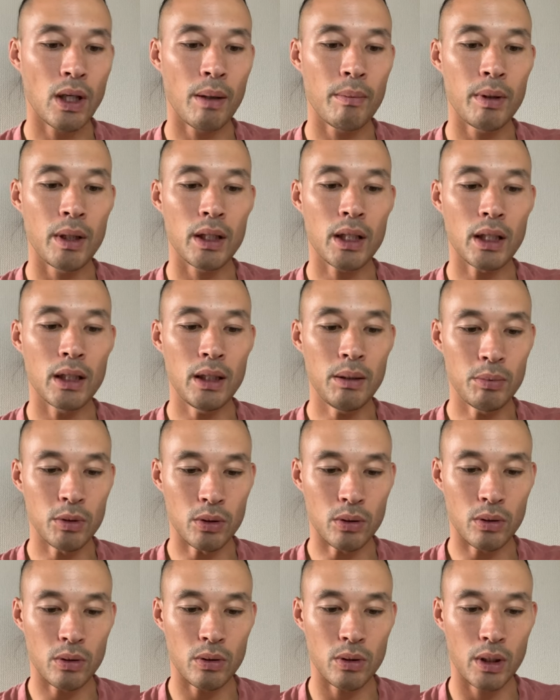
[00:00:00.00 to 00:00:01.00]
アメリカ2部
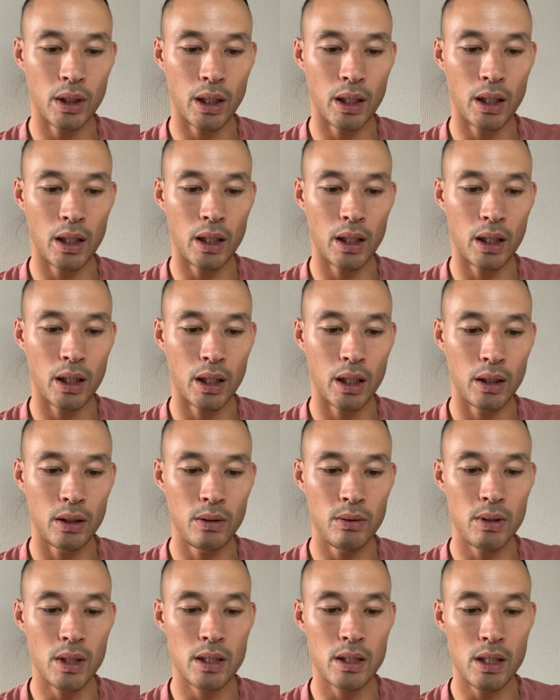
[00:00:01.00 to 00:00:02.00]
の、
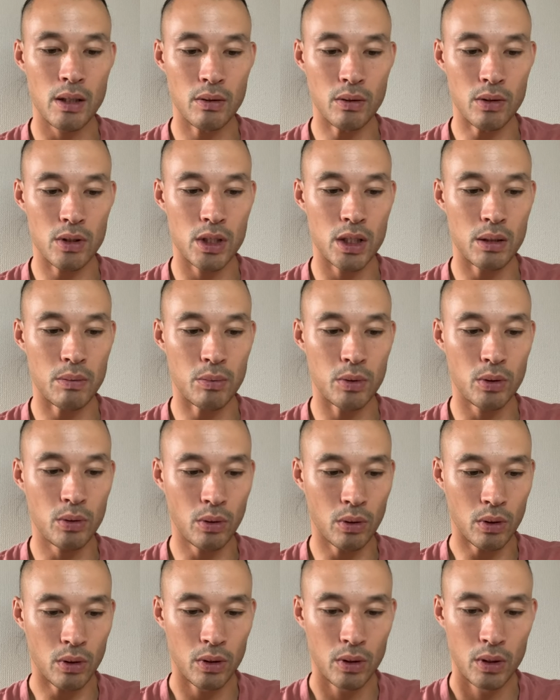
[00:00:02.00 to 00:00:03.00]
えー、USL のチーム
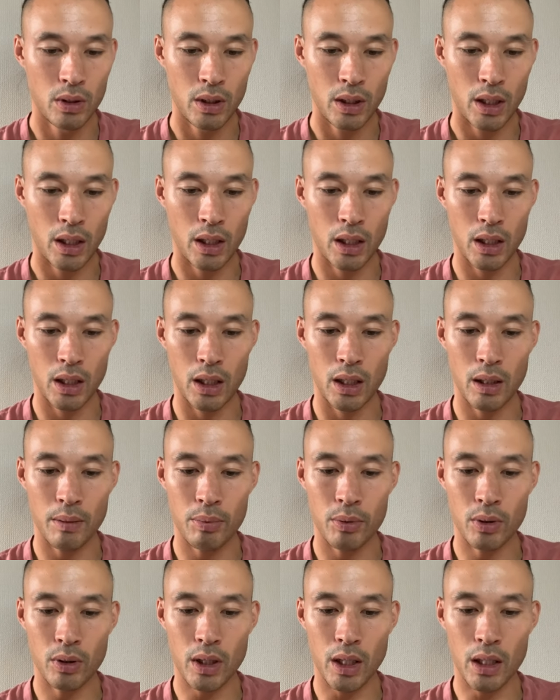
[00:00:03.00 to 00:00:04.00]
と、えー、
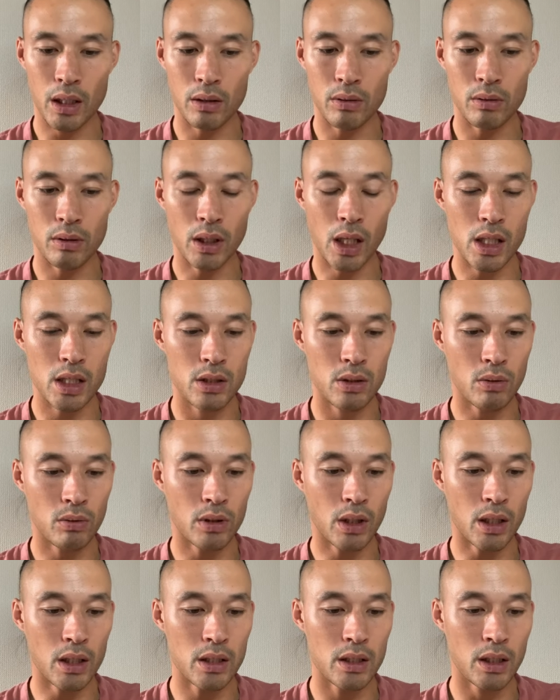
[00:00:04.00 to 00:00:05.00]
プロ契約を勝ち取っ
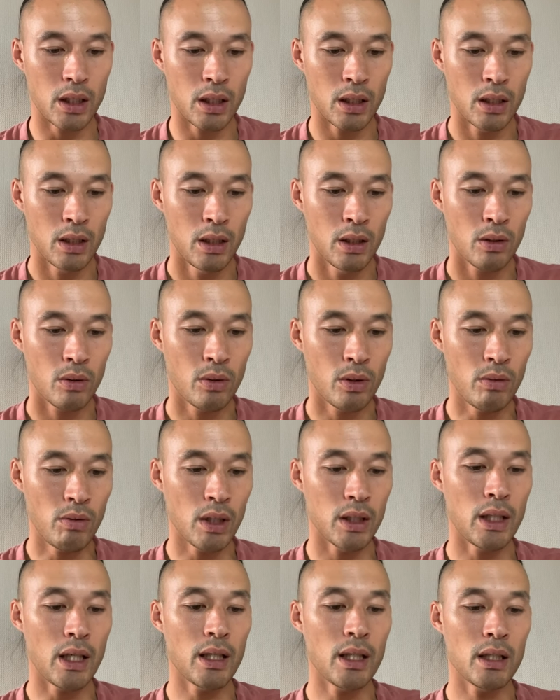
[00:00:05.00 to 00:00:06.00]
たんですね。これ
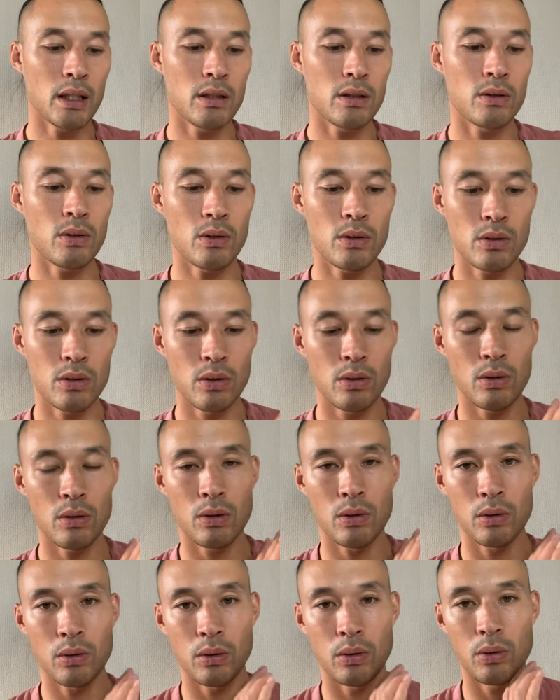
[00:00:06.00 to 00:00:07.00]
は大学卒業
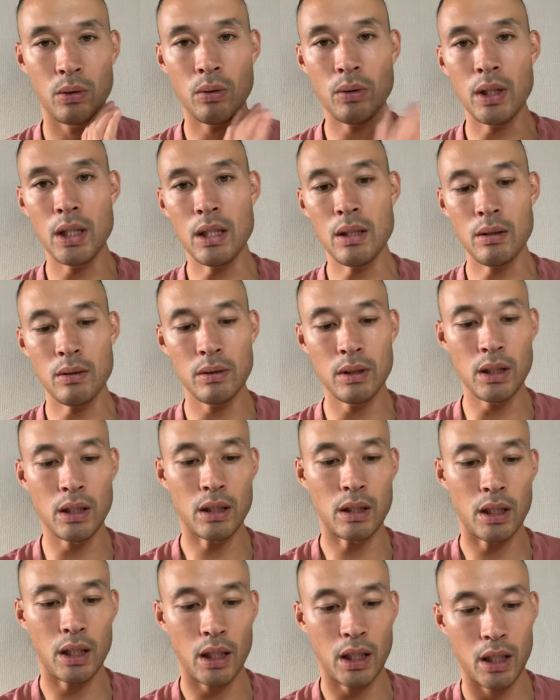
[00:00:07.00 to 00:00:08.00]
後の4年後
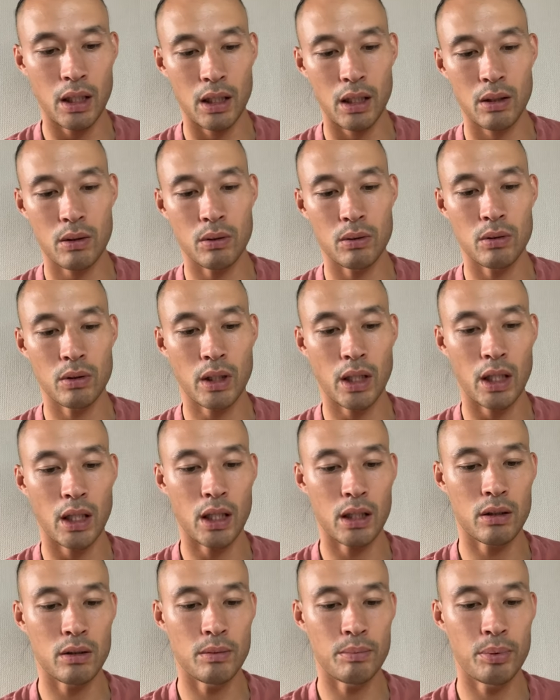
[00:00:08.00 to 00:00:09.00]
に、えー、この契
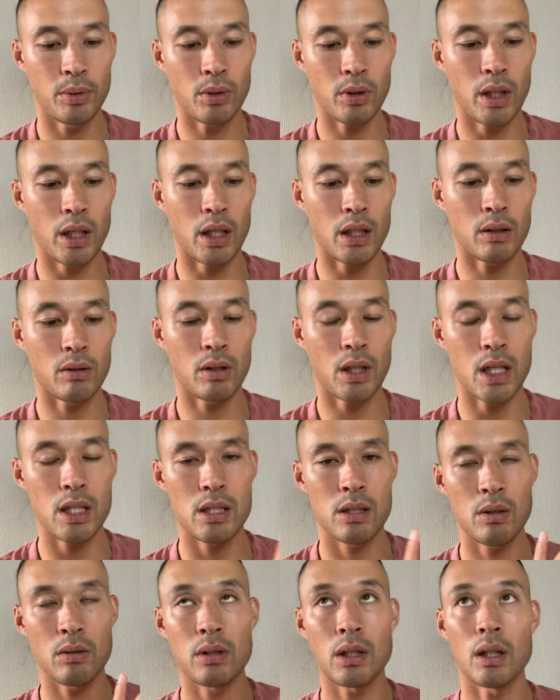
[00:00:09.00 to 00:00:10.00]
約、プロ契約を勝
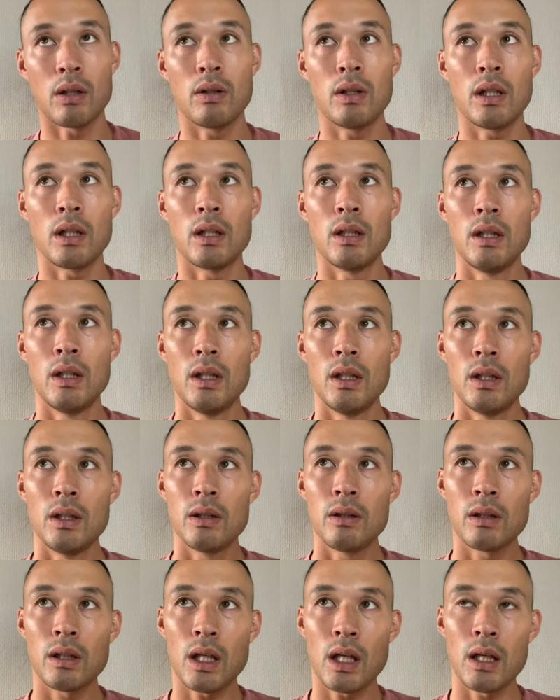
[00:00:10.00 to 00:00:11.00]
ち取ったので、
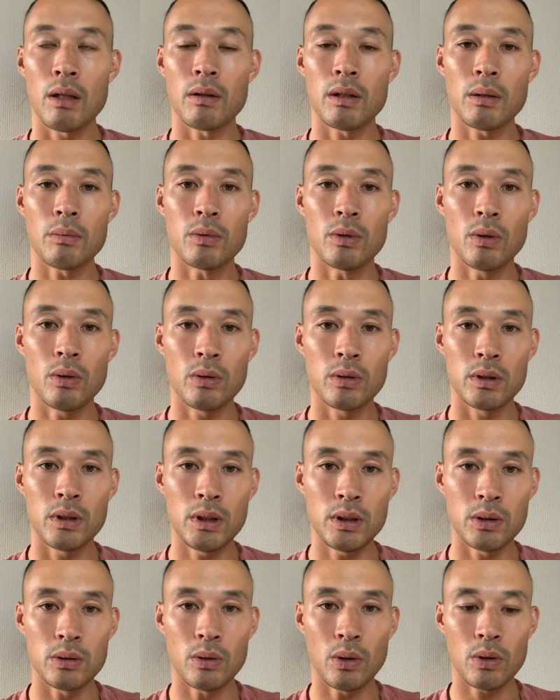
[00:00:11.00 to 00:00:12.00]
彼は多分
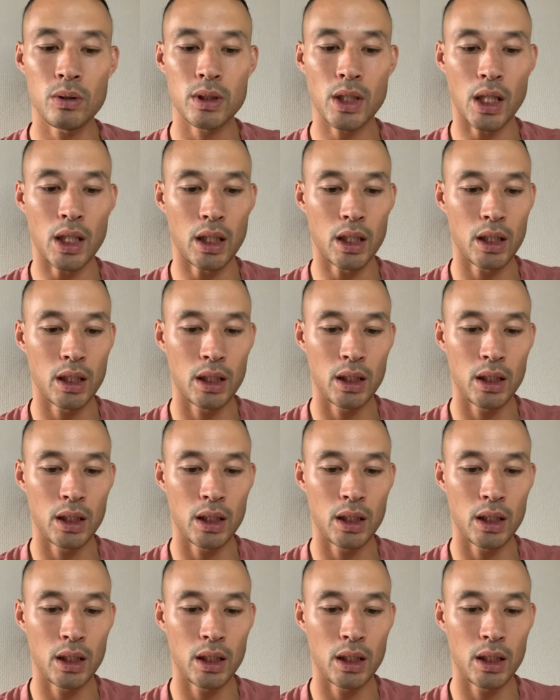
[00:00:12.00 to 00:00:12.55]
26歳